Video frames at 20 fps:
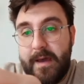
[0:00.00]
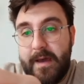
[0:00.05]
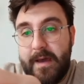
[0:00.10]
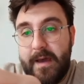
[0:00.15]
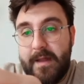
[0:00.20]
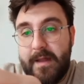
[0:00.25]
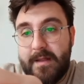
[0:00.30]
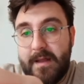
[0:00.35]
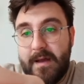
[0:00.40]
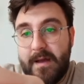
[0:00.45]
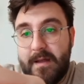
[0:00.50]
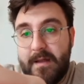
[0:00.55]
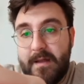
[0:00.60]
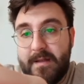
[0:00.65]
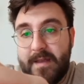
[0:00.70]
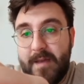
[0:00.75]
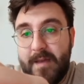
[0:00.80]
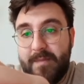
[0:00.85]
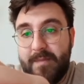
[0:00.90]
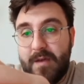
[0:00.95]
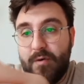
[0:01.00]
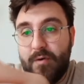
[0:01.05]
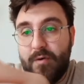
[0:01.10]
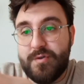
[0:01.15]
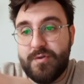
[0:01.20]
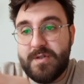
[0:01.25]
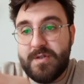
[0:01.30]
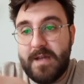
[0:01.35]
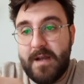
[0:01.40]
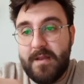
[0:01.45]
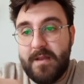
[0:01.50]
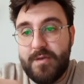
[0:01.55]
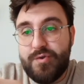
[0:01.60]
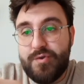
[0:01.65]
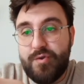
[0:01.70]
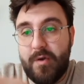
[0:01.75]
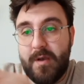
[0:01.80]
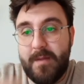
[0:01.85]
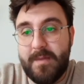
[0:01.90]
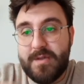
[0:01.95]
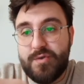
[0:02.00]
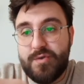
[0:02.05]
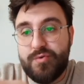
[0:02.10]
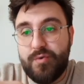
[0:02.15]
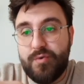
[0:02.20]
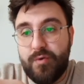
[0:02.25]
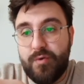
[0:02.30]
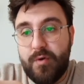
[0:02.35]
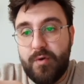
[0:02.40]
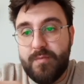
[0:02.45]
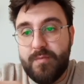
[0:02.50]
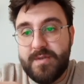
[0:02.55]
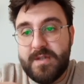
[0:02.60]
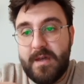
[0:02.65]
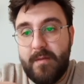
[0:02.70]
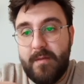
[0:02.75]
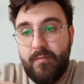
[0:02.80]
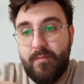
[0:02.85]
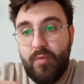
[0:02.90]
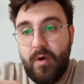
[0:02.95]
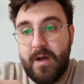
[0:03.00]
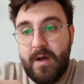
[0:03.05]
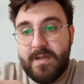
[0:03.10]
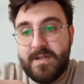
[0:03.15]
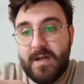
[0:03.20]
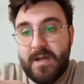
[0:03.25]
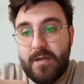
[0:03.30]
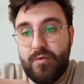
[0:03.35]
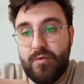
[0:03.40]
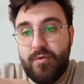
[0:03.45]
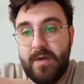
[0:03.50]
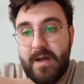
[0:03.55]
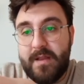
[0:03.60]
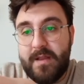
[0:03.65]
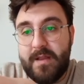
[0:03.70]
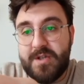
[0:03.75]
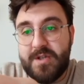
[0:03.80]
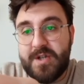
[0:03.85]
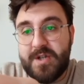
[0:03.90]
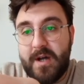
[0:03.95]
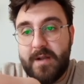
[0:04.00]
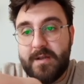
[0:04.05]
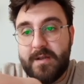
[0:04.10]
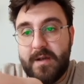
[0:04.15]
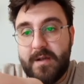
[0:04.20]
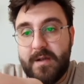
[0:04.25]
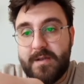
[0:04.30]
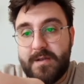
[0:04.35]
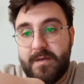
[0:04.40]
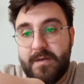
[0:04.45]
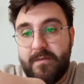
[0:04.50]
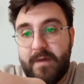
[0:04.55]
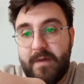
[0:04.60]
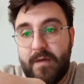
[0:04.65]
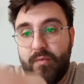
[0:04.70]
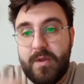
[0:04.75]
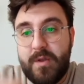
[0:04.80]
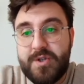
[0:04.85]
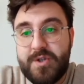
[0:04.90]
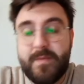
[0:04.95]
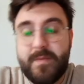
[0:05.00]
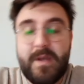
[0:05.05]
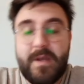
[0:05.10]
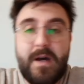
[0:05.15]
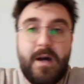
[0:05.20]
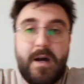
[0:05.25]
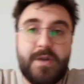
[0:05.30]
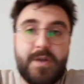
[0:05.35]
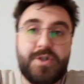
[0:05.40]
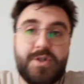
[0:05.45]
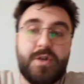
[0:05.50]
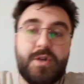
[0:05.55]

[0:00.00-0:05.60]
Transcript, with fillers: da e, tepki gösterdiği söylemezi soruyor bize. Boğazlar dünya ticareti ve ulaşımına açık